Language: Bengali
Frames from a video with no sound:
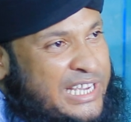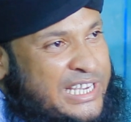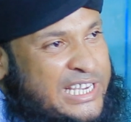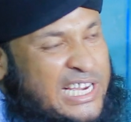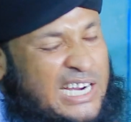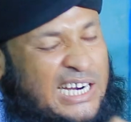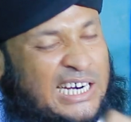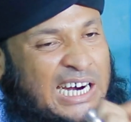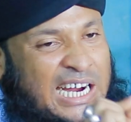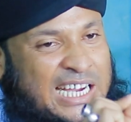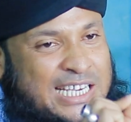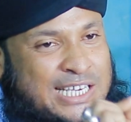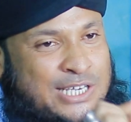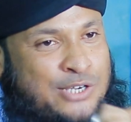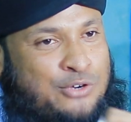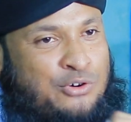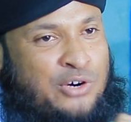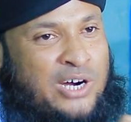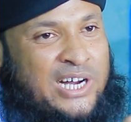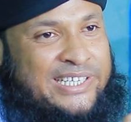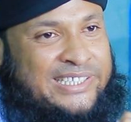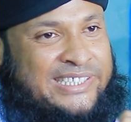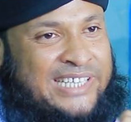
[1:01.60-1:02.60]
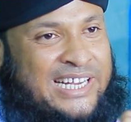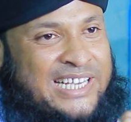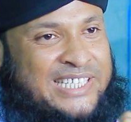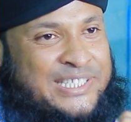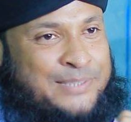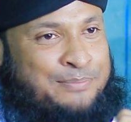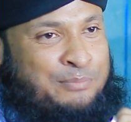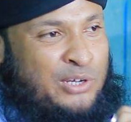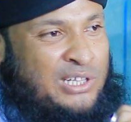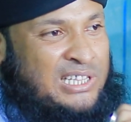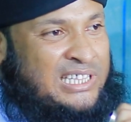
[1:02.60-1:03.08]
ইয়া আইয়ুহান নাস
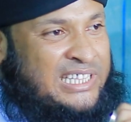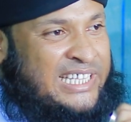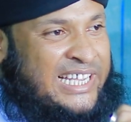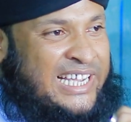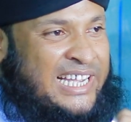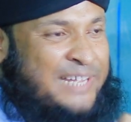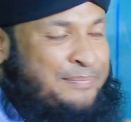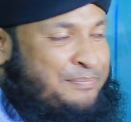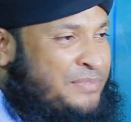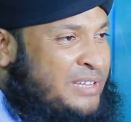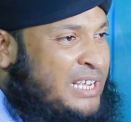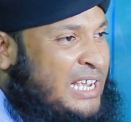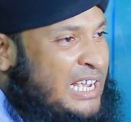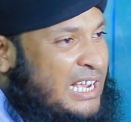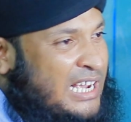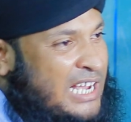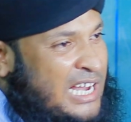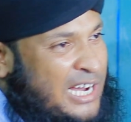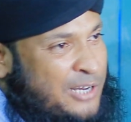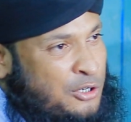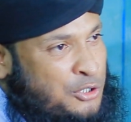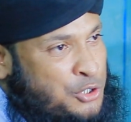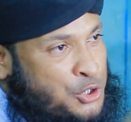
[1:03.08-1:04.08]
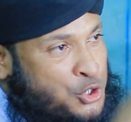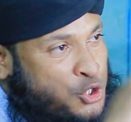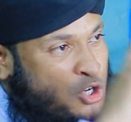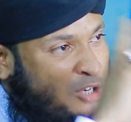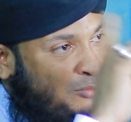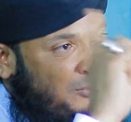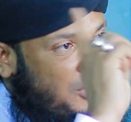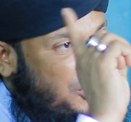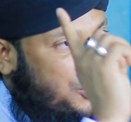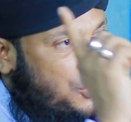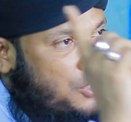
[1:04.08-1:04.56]
বলতেন কারণ
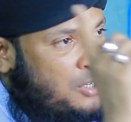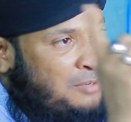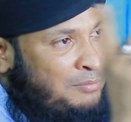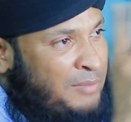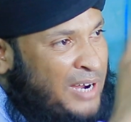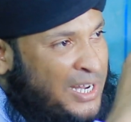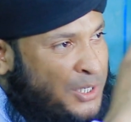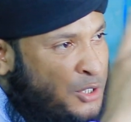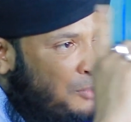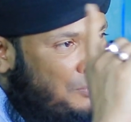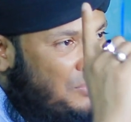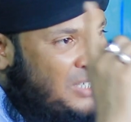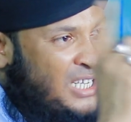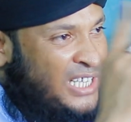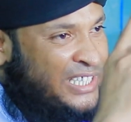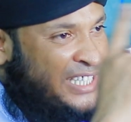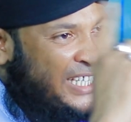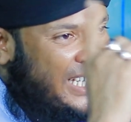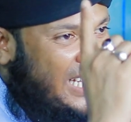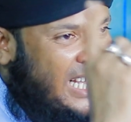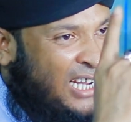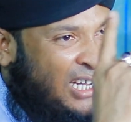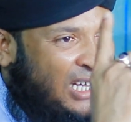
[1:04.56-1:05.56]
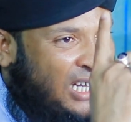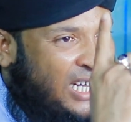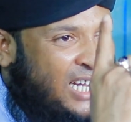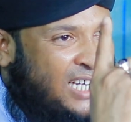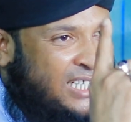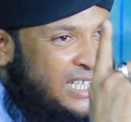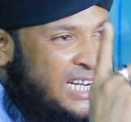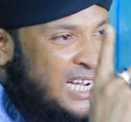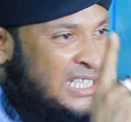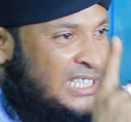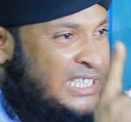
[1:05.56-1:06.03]
সমস্ত মানব জাতিকে আল্লাহ
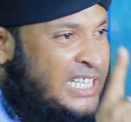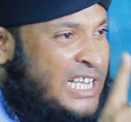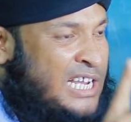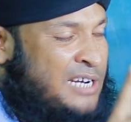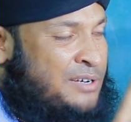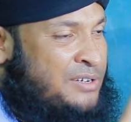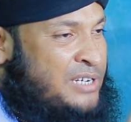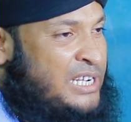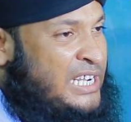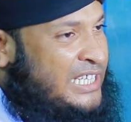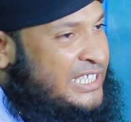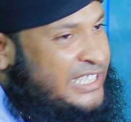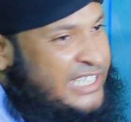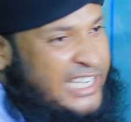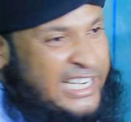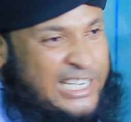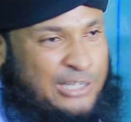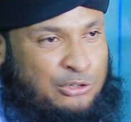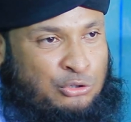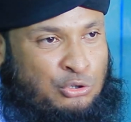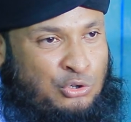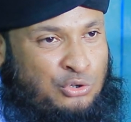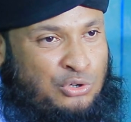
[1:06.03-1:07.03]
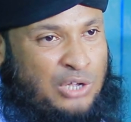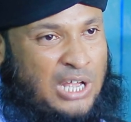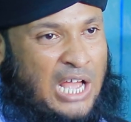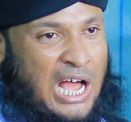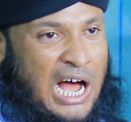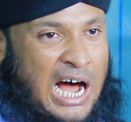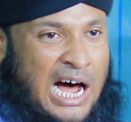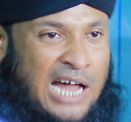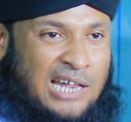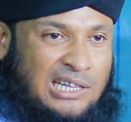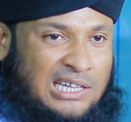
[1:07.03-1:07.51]
ডাকতেন যেহেতু
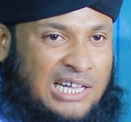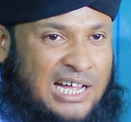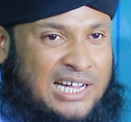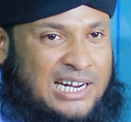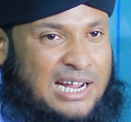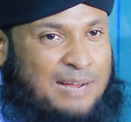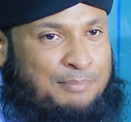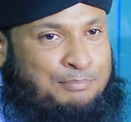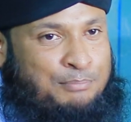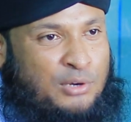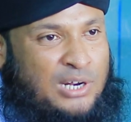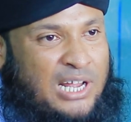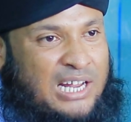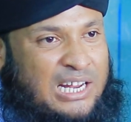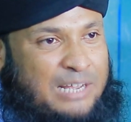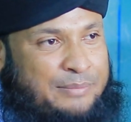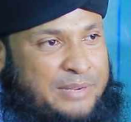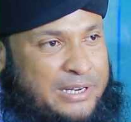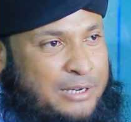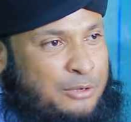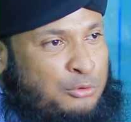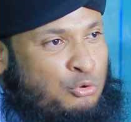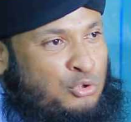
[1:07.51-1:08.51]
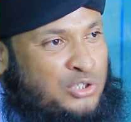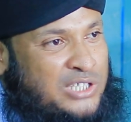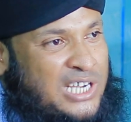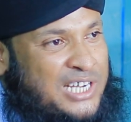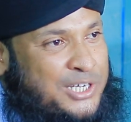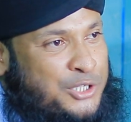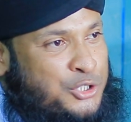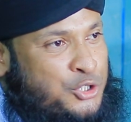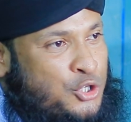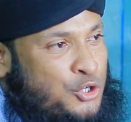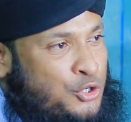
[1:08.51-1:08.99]
আল্লাহ রাব্বুল আলামিন
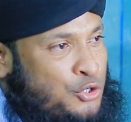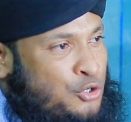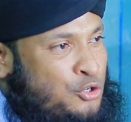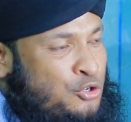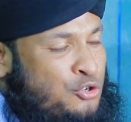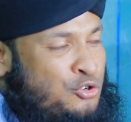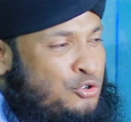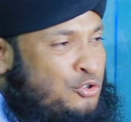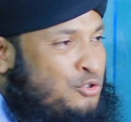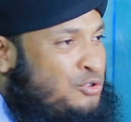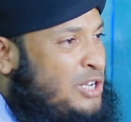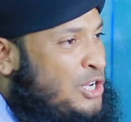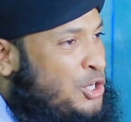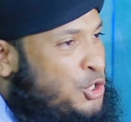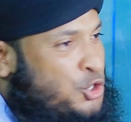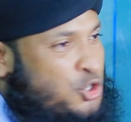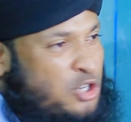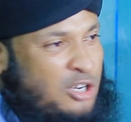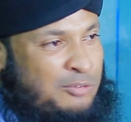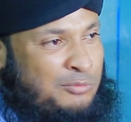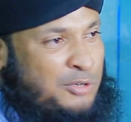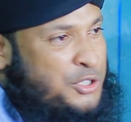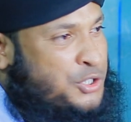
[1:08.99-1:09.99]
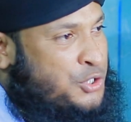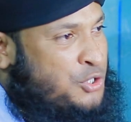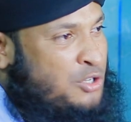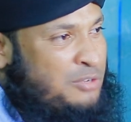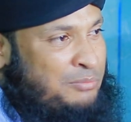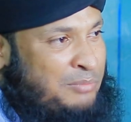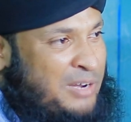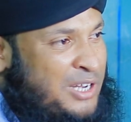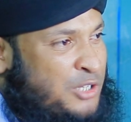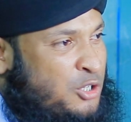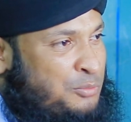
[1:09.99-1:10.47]
রোজার জন্য সমস্ত
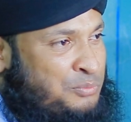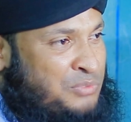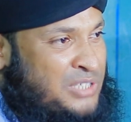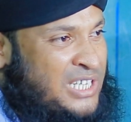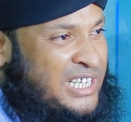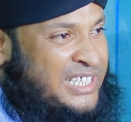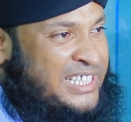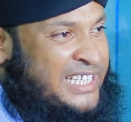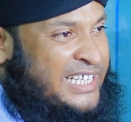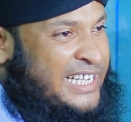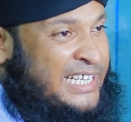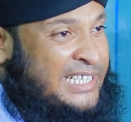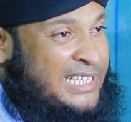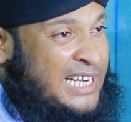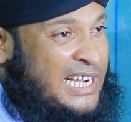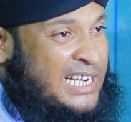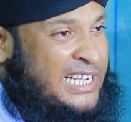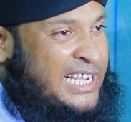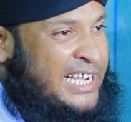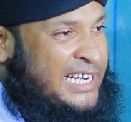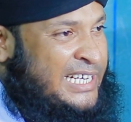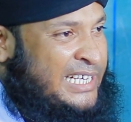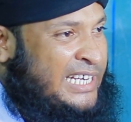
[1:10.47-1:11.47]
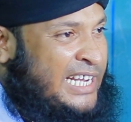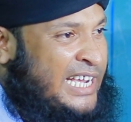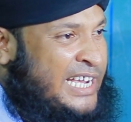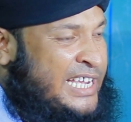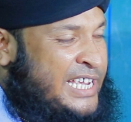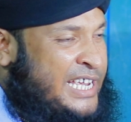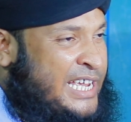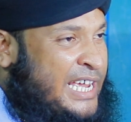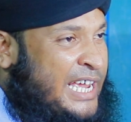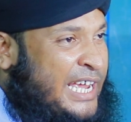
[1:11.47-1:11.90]
মানব জাতিকে ডাকেন নাই